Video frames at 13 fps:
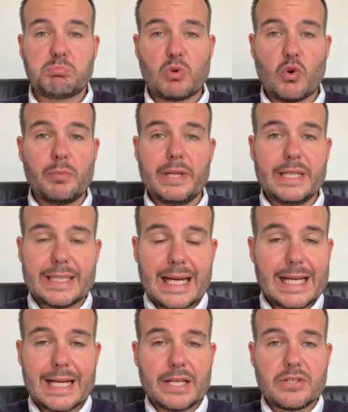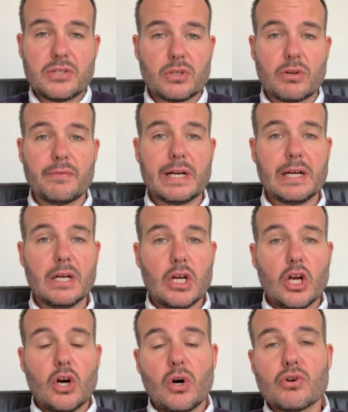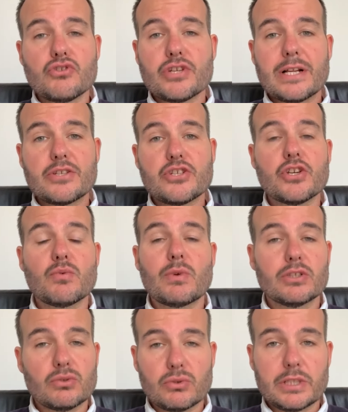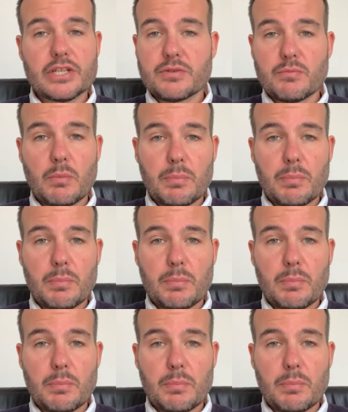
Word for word: come l'Italia che si trova oggi al 58